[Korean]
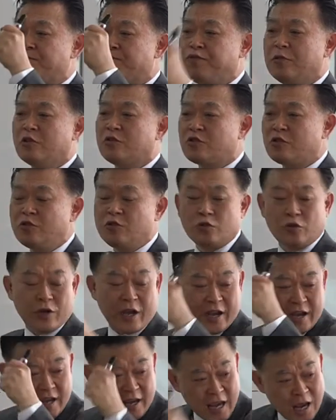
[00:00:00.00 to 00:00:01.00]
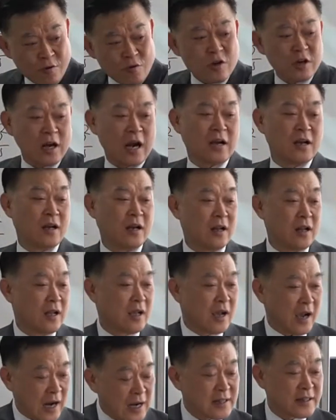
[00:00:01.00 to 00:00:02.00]
불순종의 행위를 할,
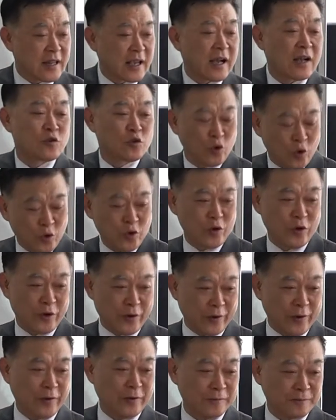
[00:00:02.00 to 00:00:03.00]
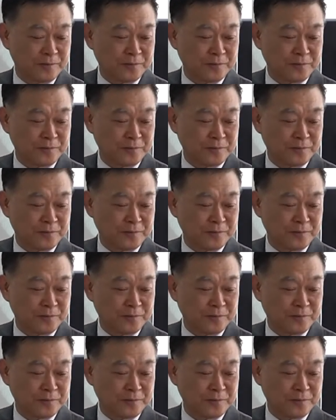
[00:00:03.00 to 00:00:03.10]
할 때가 죄인 거예요.